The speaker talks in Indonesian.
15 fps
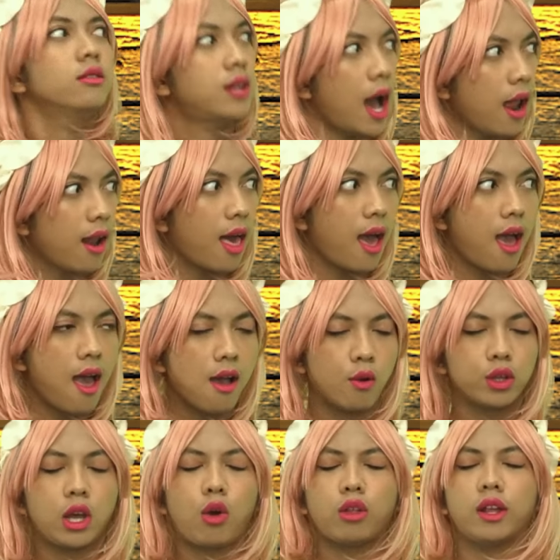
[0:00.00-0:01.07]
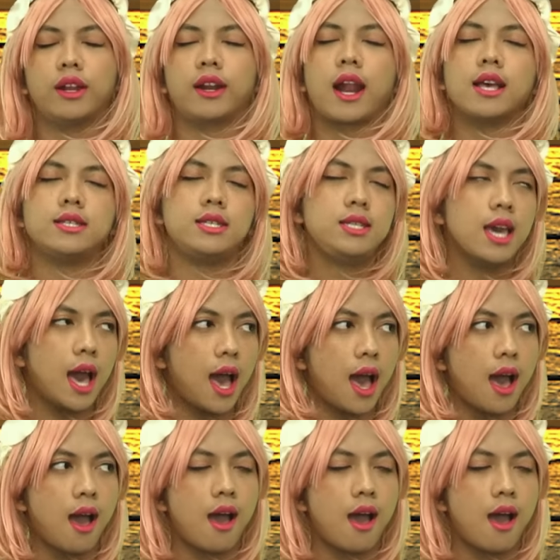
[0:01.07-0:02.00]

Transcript: Enggak lah, gue takut ada razia.